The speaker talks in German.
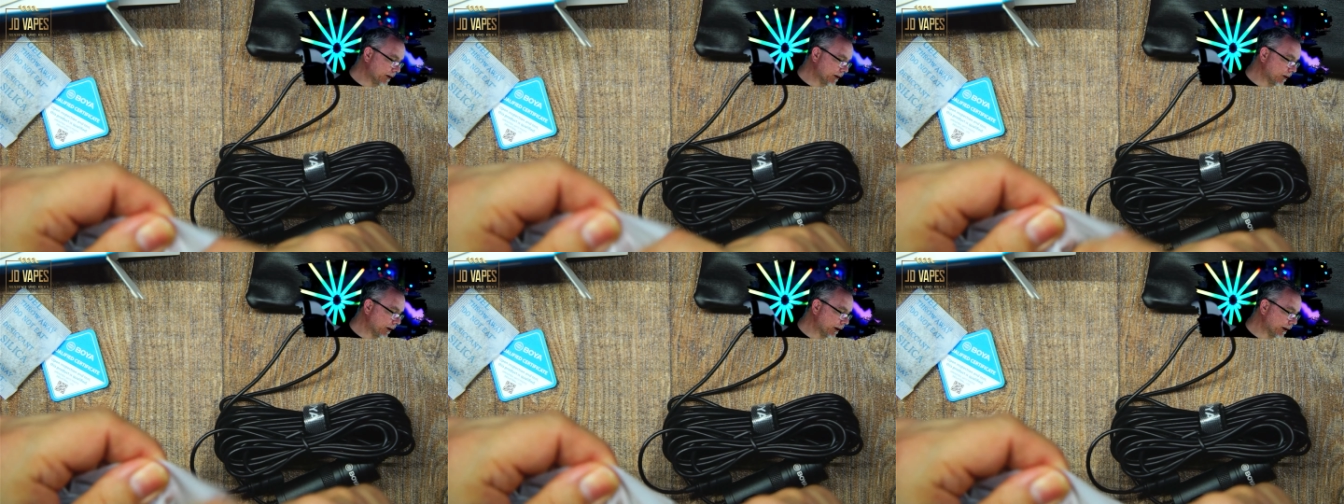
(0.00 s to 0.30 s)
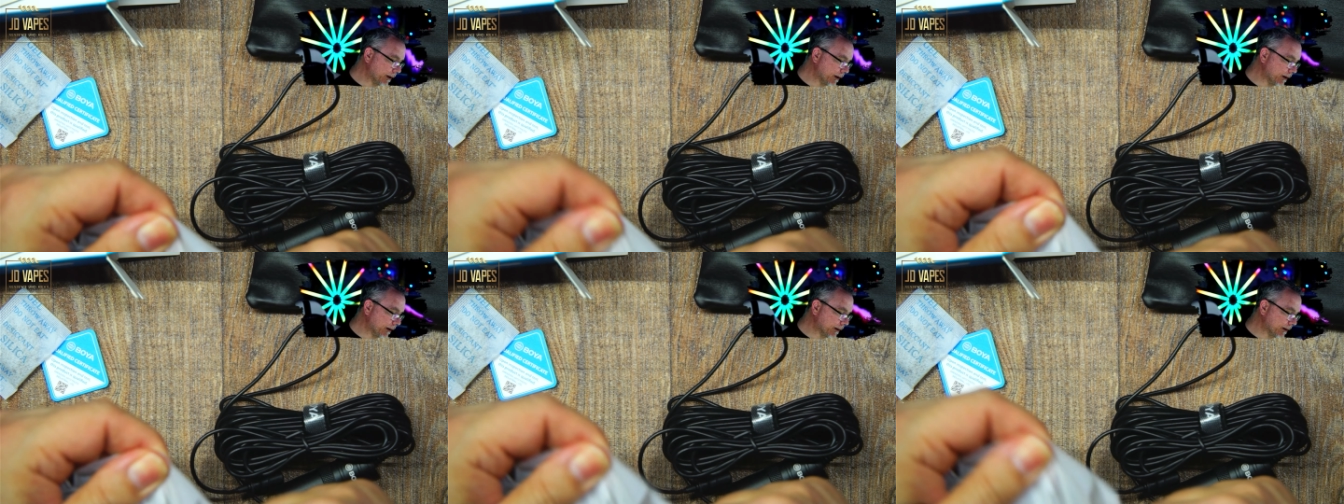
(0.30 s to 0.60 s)

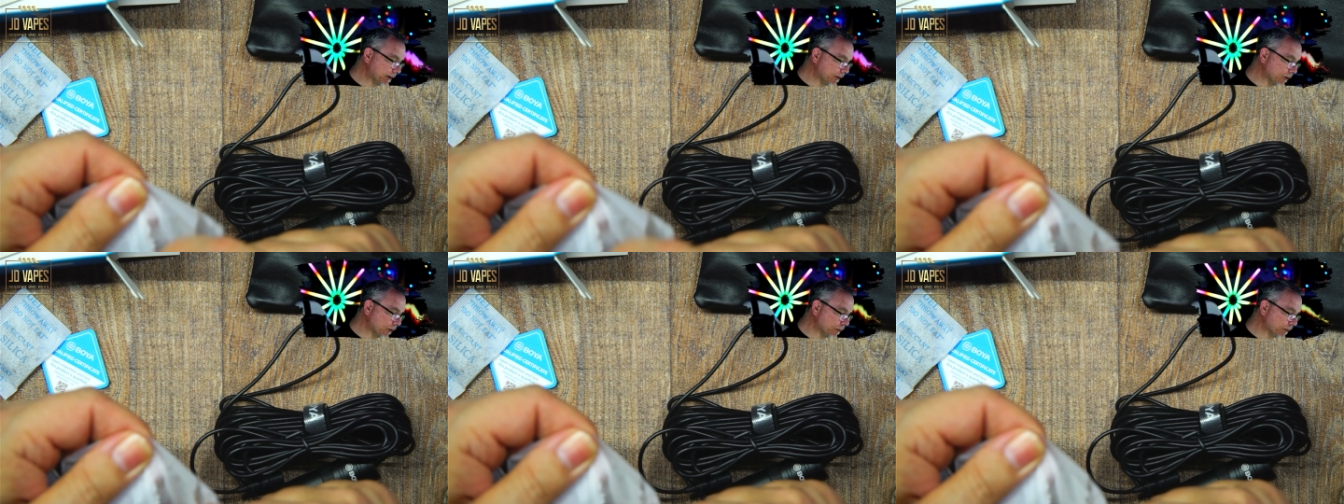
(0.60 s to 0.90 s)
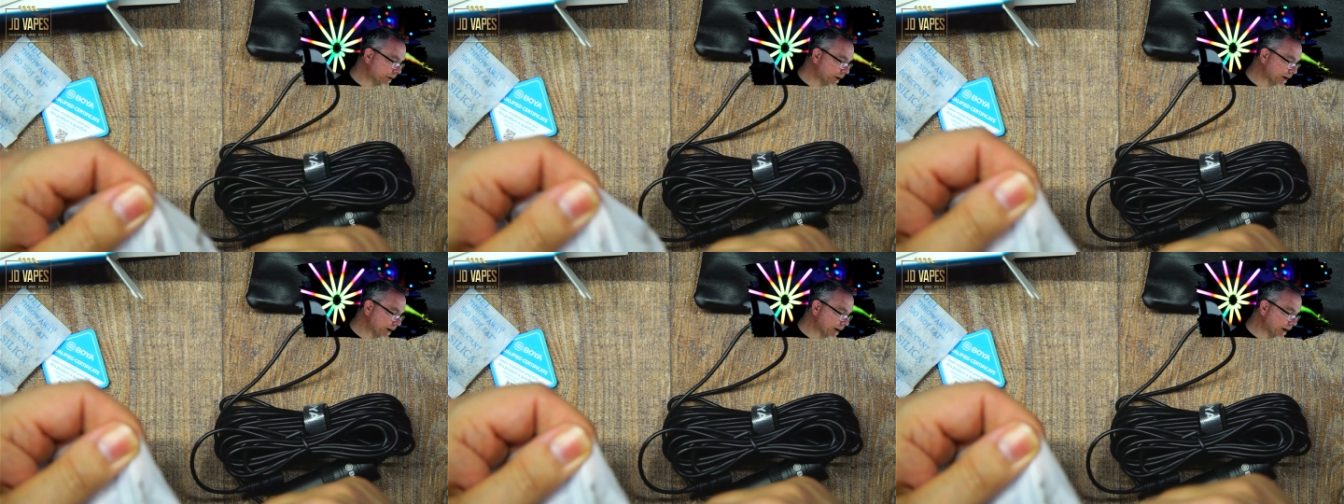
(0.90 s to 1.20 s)
überzeugen
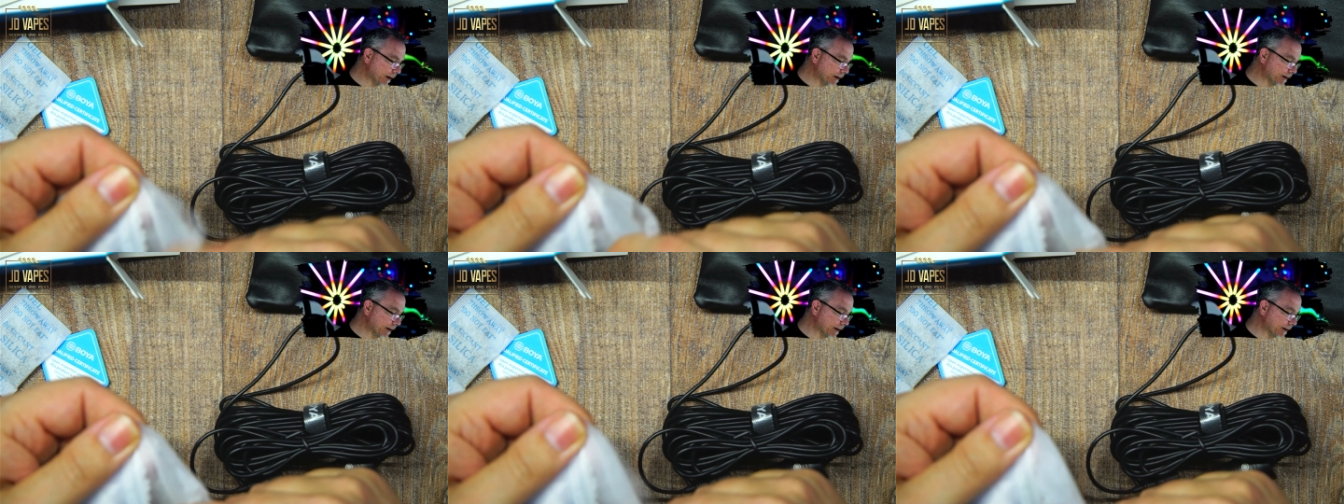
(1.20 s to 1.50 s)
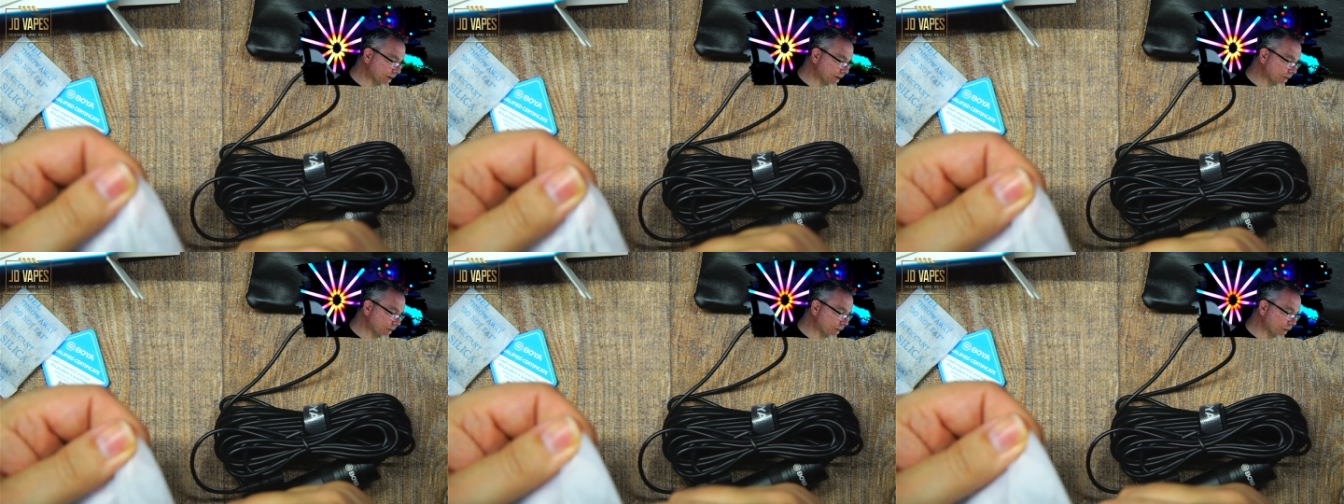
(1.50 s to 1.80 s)
lassen, ob
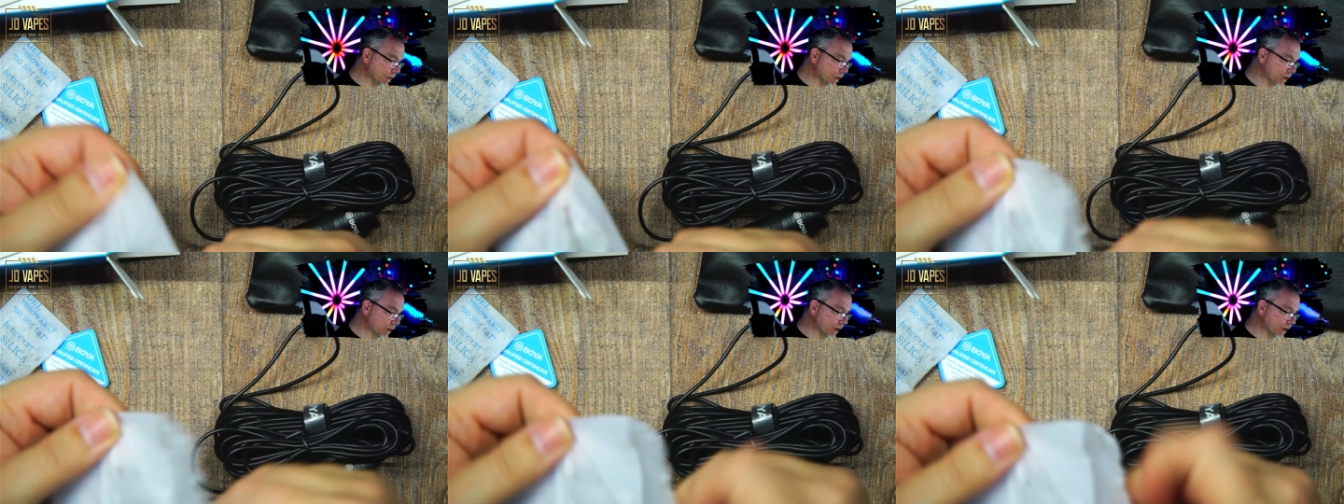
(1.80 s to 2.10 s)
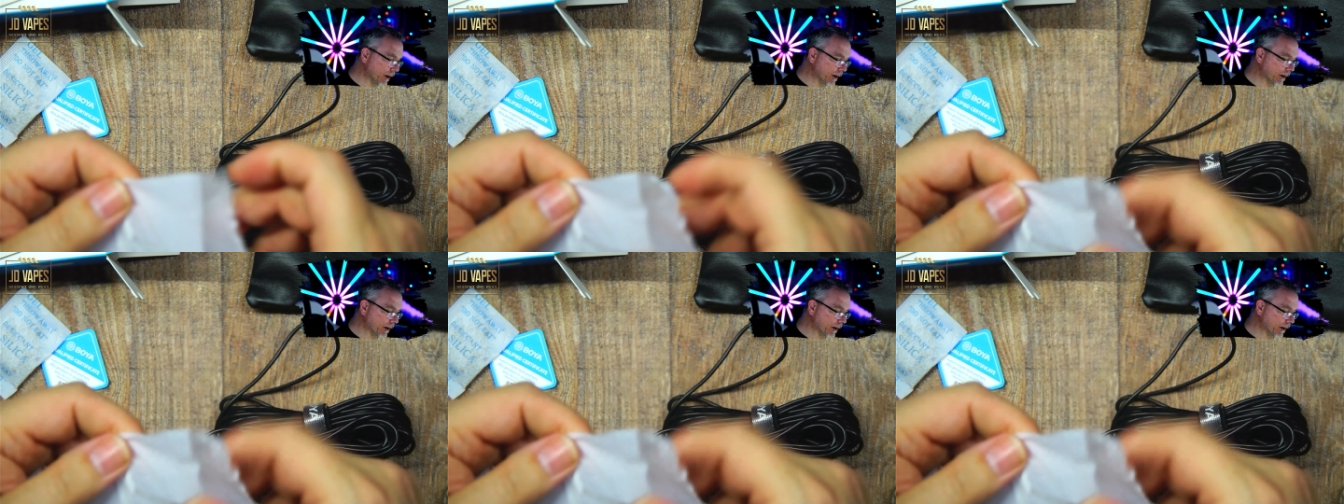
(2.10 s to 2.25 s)
das Ganze so